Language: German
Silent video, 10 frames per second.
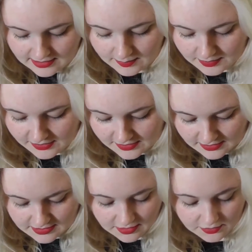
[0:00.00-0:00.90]
Kann man sich ja
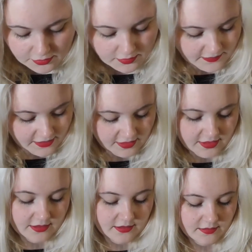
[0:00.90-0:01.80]
nicht aussuchen, was in
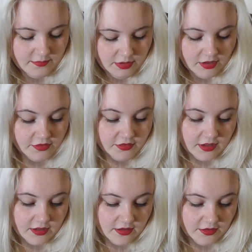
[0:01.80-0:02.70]
den Boxen
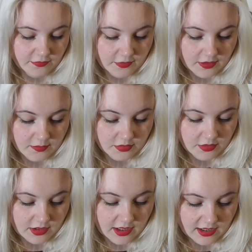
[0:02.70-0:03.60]
drin ist. Von
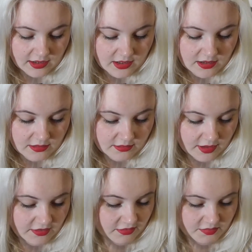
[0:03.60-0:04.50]
Bulgari.
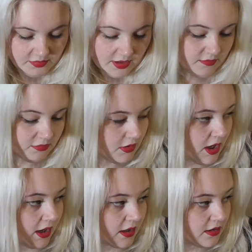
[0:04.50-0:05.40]
Heißt das? Ja,
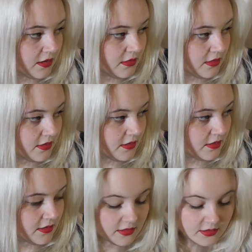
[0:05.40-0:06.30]
Bulgari, ne?
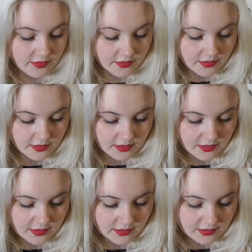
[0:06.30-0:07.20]
Äh,
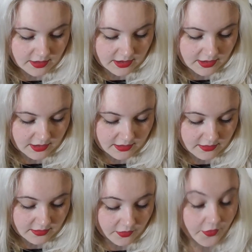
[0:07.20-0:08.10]

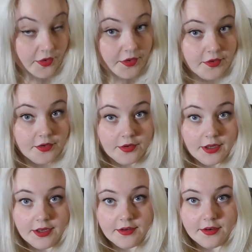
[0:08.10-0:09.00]
ein Eau de
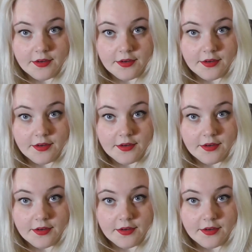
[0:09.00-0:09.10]
Toilette.